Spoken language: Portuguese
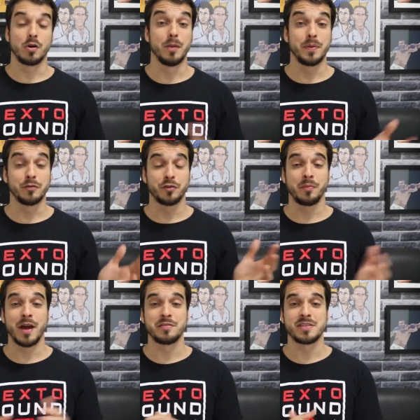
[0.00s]
O campeão dos
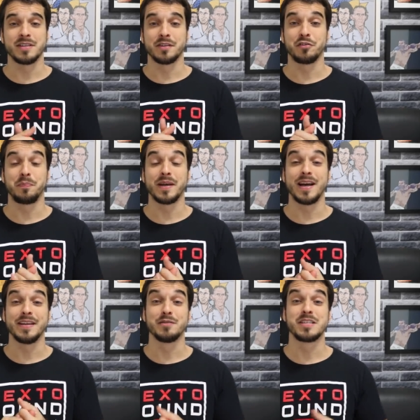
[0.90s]
médios então
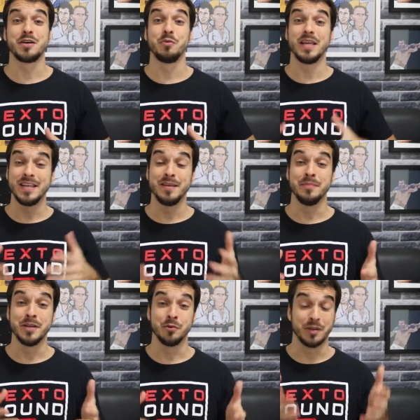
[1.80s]
esperaria o seu
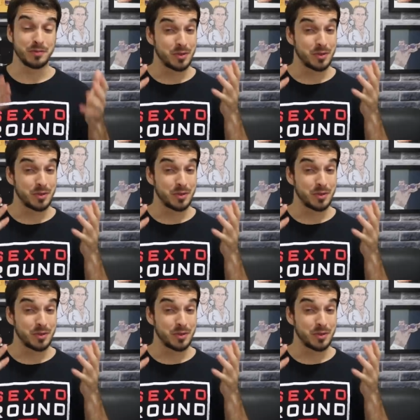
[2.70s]
inimigo, né,